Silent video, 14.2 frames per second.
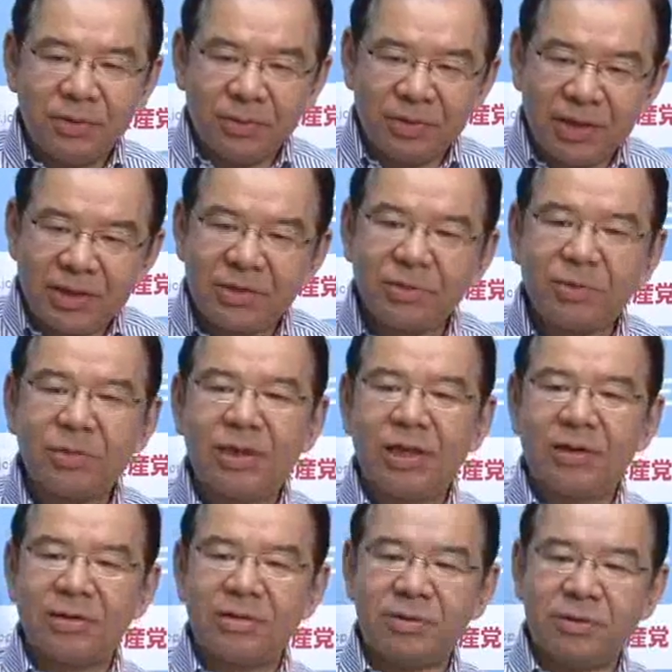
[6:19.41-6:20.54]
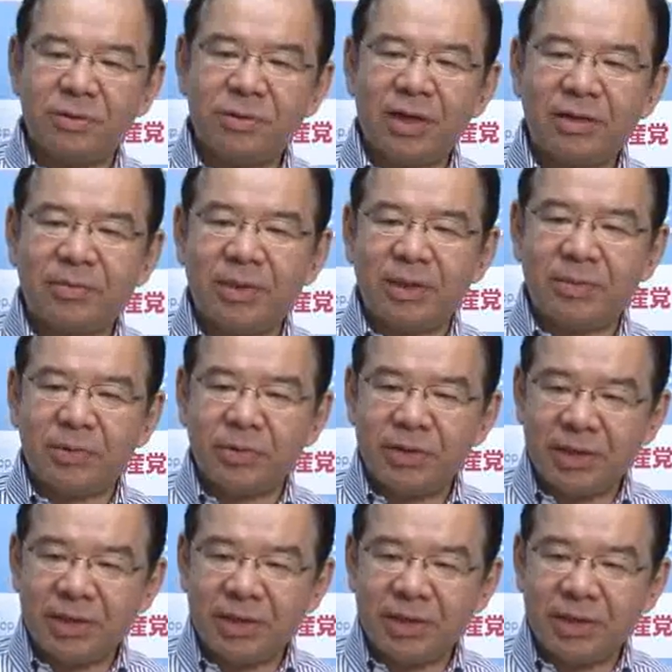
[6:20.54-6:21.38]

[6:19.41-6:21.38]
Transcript: ような情報提供することをあくまで目